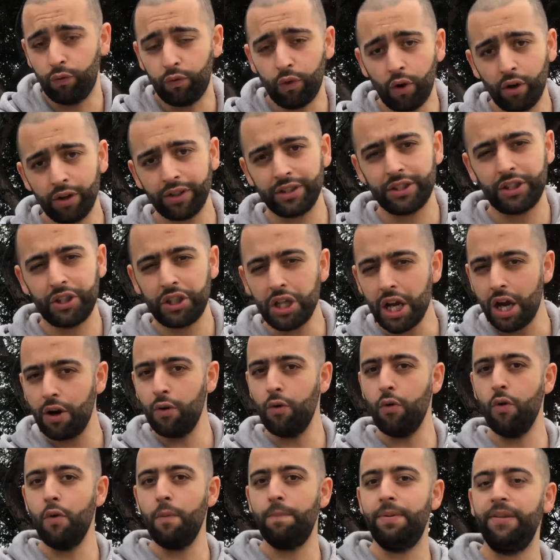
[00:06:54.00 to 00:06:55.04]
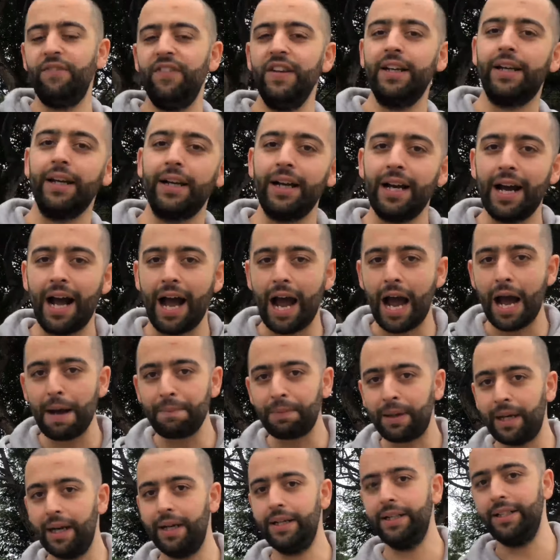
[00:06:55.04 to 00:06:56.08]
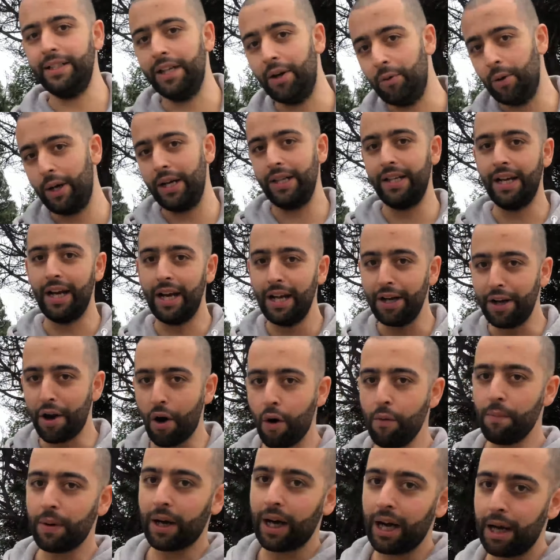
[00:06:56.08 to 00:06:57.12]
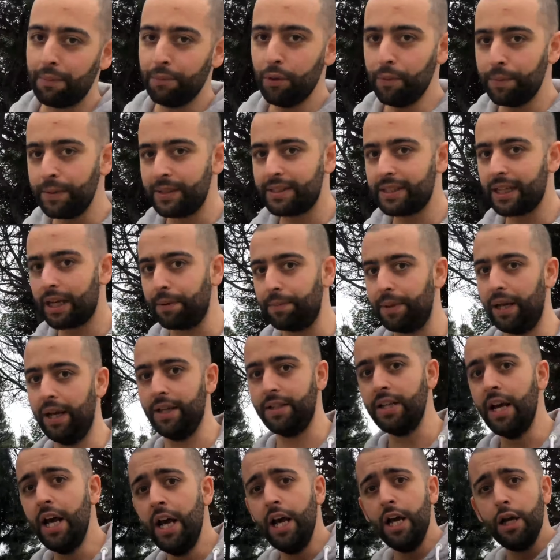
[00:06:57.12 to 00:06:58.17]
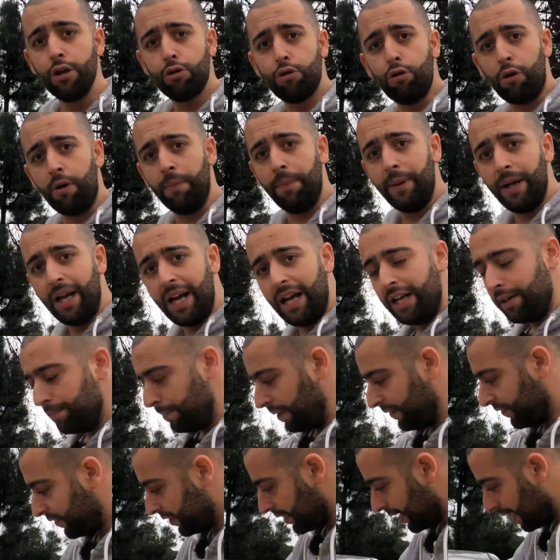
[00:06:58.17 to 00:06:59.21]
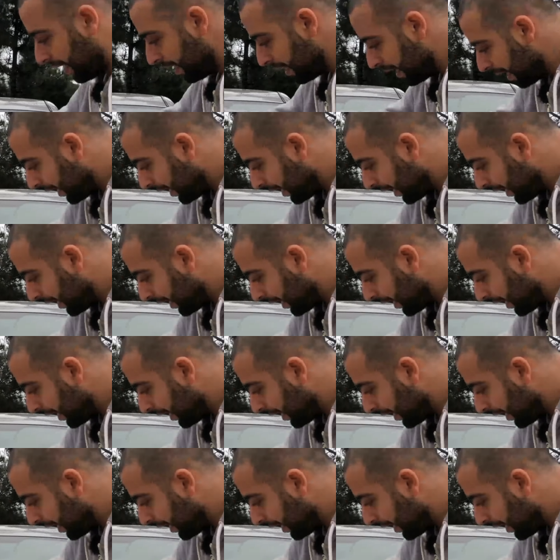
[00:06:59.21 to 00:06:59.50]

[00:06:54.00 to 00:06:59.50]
فورد جاءوا بفكرة عبقرية وهي أنهم قاموا بتخبئة ثقب المفتاح